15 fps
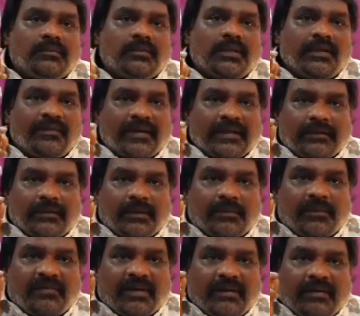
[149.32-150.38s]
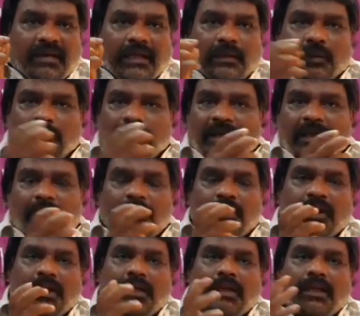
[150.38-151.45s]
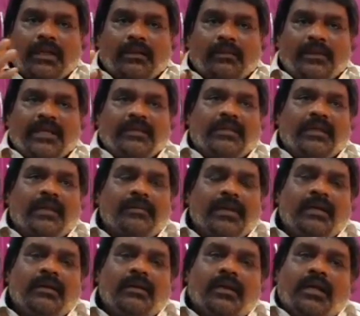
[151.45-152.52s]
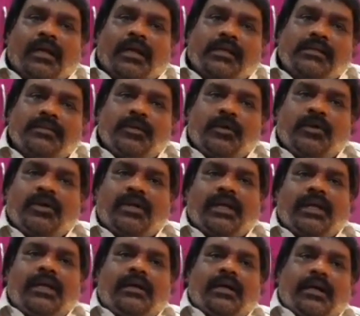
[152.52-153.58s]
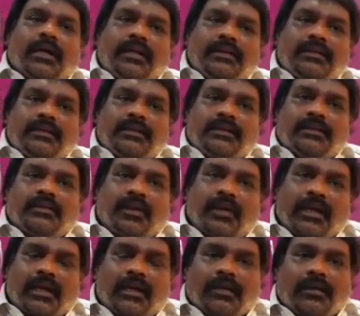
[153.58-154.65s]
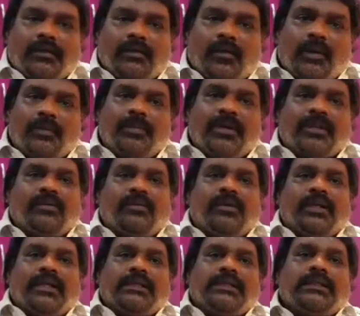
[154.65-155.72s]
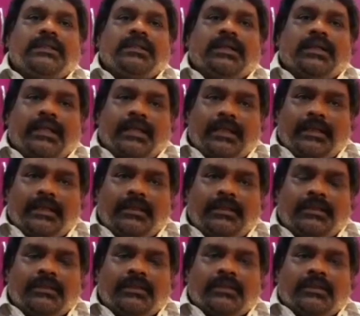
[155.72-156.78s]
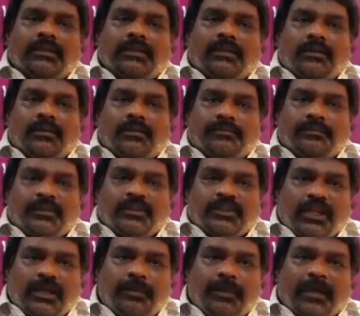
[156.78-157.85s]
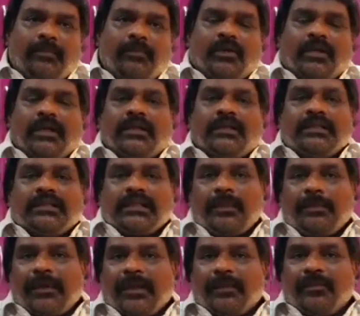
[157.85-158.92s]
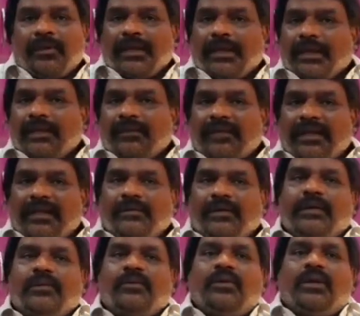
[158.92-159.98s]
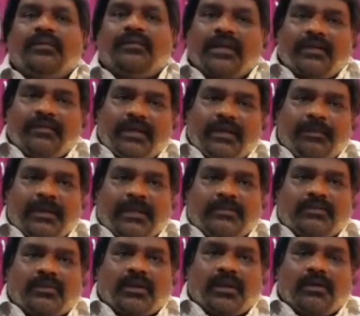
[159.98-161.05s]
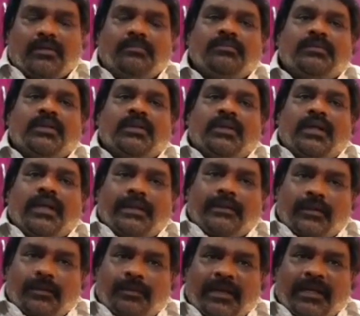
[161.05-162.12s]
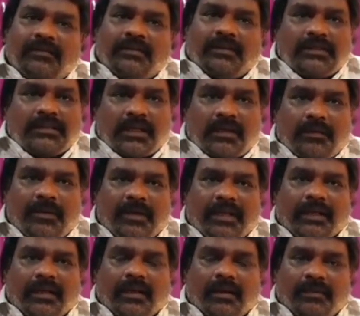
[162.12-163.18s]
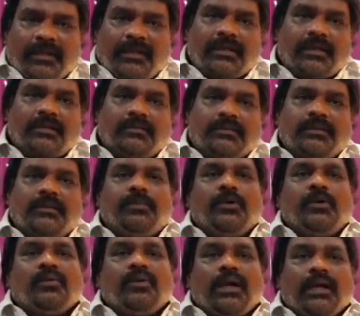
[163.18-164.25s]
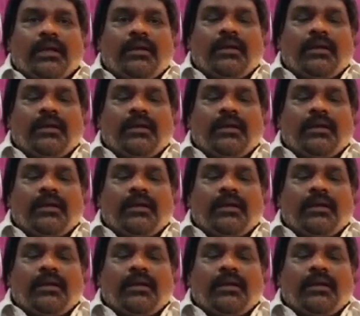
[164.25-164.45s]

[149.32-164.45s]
இந்த வட்ட வட்டமாக விளவலையாக இருக்கும் பாருங்கள் மங்களில் அந்த மாதிரி தேமல் இது போன்ற அனைத்து நோய்களையும் குணப்படுத்தக்கூடியது இந்த செருப்படை மூலிகை இந்த செருப்படை மூலிகைக்கு வேறு வேறு ஊரில் வேறு வேறு பேர் சொன்னாலும் இதோட பேர் வந்து செருப்படை அப்படின்றது வந்து பொதுவான